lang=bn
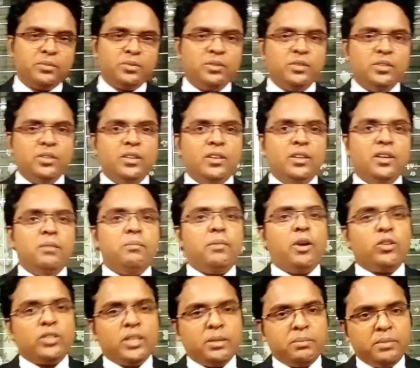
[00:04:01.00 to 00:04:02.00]
থাকবো
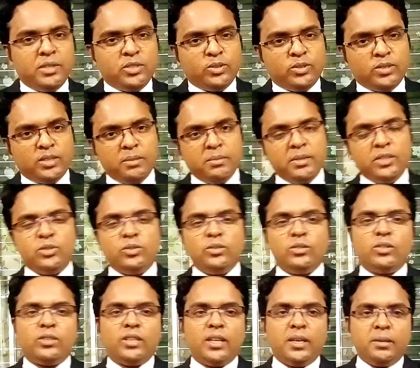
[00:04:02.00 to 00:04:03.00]
ভালো থাকবেন সুস্থ থাকবেন
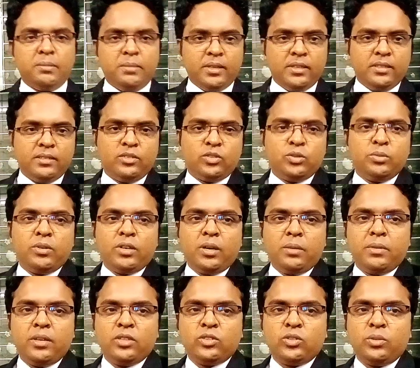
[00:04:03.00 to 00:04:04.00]
সুন্দর থাকবেন
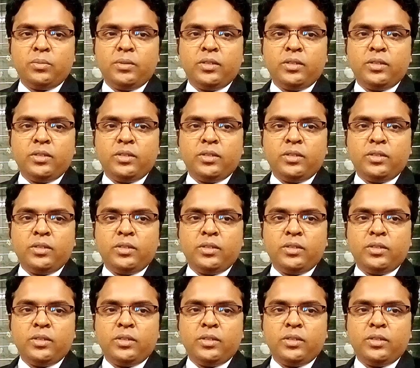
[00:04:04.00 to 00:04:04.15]
শুভকামনা